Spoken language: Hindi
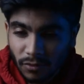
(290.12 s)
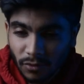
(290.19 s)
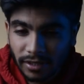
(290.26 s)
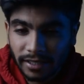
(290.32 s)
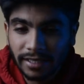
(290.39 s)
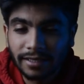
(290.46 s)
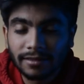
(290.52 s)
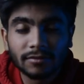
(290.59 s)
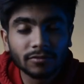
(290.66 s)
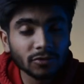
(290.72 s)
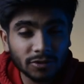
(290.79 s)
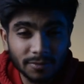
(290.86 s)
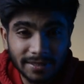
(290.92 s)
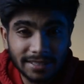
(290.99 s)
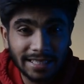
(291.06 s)
ओके
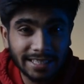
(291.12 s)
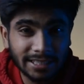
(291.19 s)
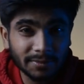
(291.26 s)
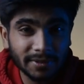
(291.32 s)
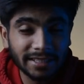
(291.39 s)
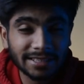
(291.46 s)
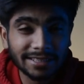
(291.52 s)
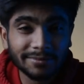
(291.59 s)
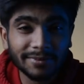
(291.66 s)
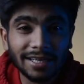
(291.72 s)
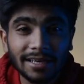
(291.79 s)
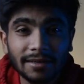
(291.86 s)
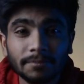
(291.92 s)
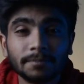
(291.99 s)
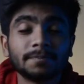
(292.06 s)
उसमें से एक्सपीरियंस
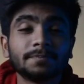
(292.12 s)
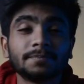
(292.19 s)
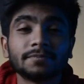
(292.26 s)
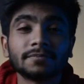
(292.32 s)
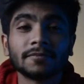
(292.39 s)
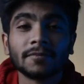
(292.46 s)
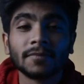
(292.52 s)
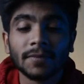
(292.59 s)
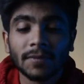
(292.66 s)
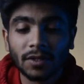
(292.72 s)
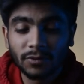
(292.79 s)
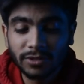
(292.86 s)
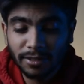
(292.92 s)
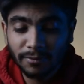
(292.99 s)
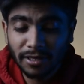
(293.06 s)
मिला
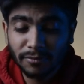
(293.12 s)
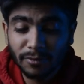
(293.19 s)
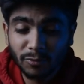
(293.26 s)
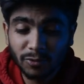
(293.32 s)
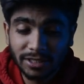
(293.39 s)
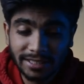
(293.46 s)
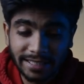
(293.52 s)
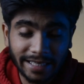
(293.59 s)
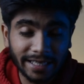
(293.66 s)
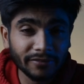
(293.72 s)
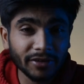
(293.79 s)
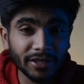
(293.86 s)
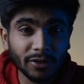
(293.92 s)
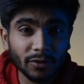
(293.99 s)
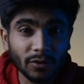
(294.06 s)
उसके बाद में मुझे
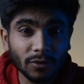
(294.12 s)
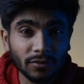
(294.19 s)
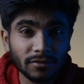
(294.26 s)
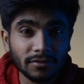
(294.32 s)
सेकेंड वीडियो